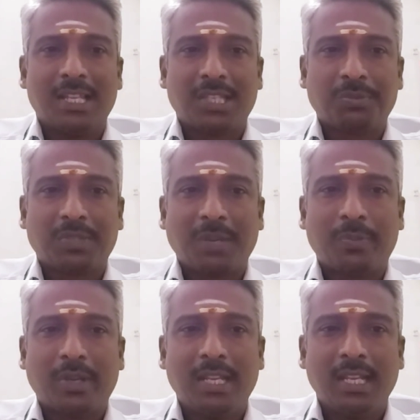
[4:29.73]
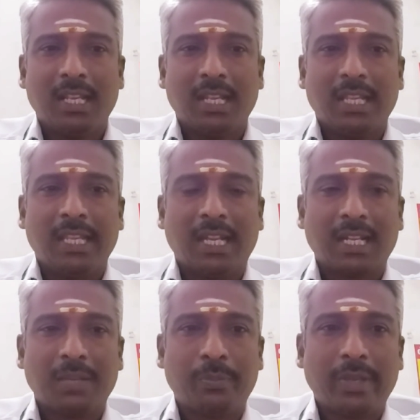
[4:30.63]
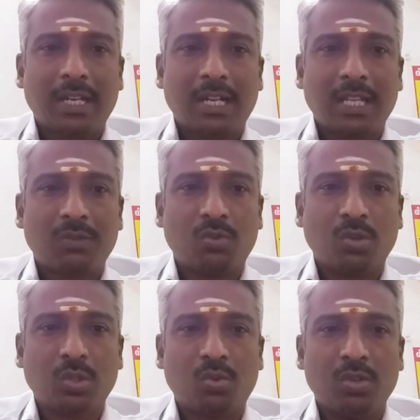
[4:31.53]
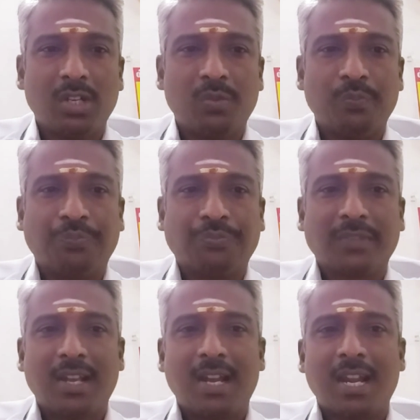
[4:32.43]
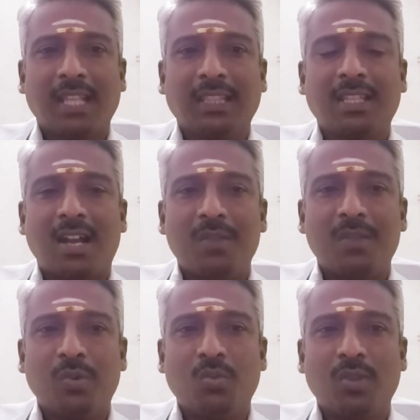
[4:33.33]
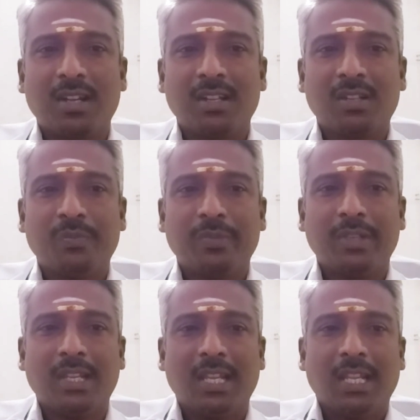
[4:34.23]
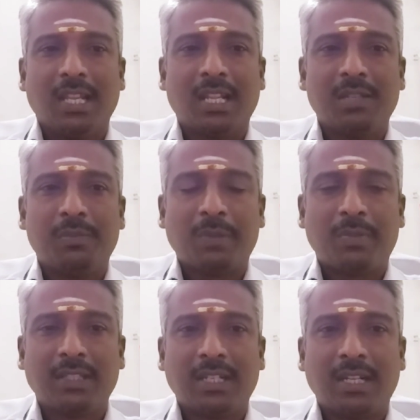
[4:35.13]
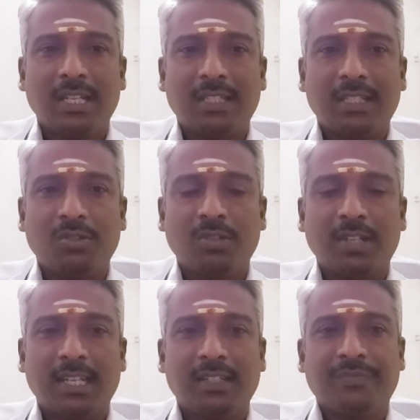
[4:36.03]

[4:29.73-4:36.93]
சப்ஸ்கிரைப் பண்ணி எனக்கு பேராதரவு கொடுத்து கொண்டிருக்கும் அனைத்து அன்பு உள்ளங்களுக்கும் எனது மனமார்ந்த நன்றியை தெரிவித்துக் கொள்கிறேன்